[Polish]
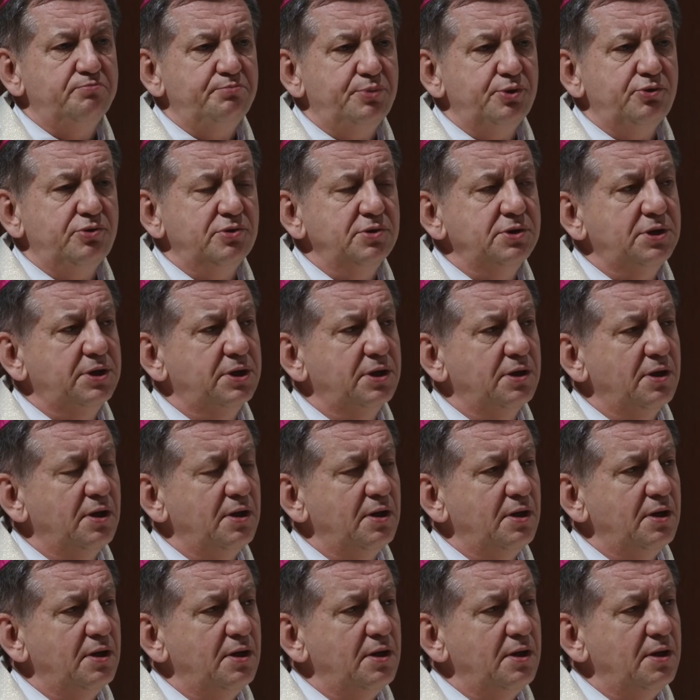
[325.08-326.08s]
Bóg
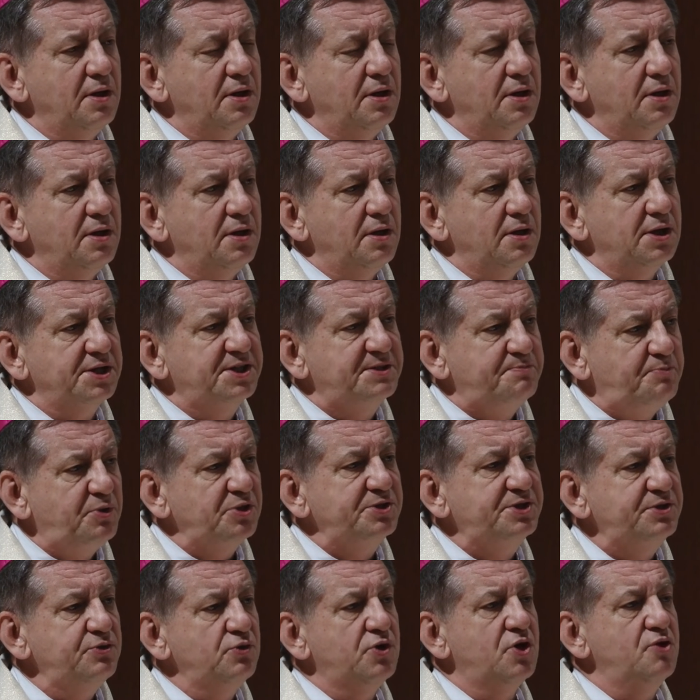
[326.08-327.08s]
z
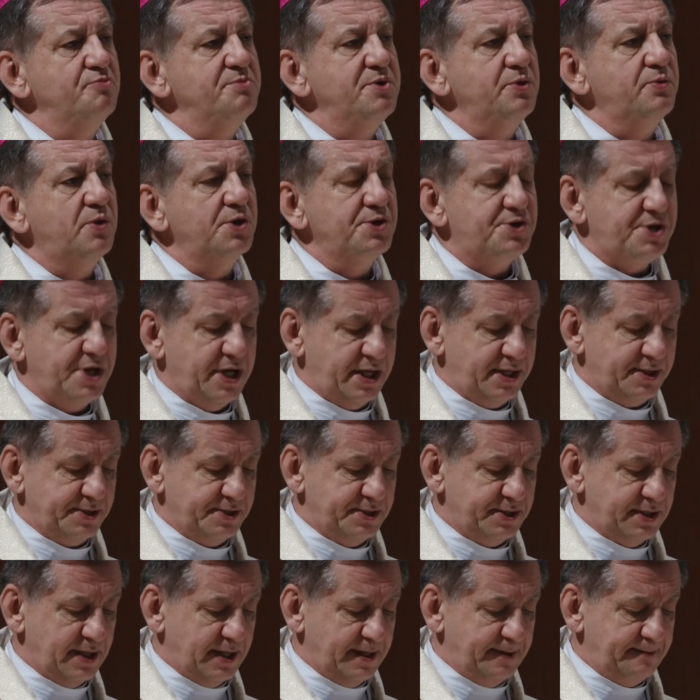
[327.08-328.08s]
posługą
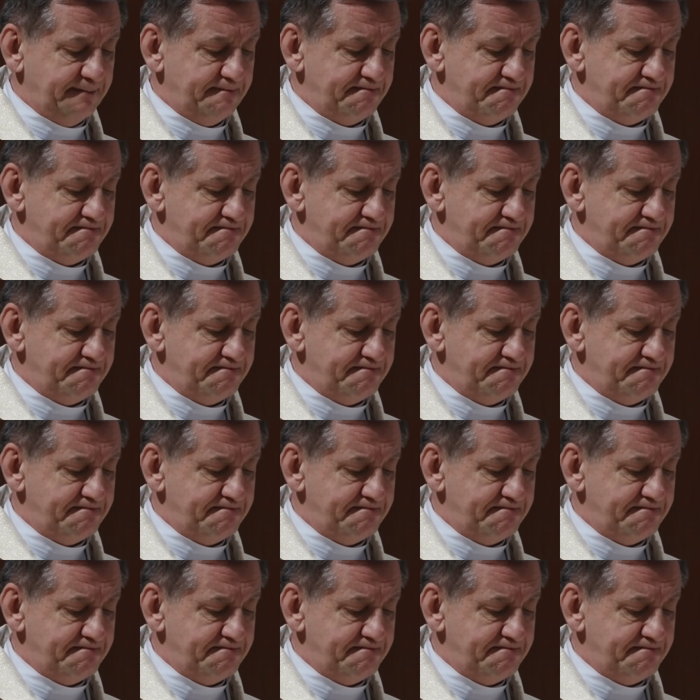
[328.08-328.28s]
miłosierdzia.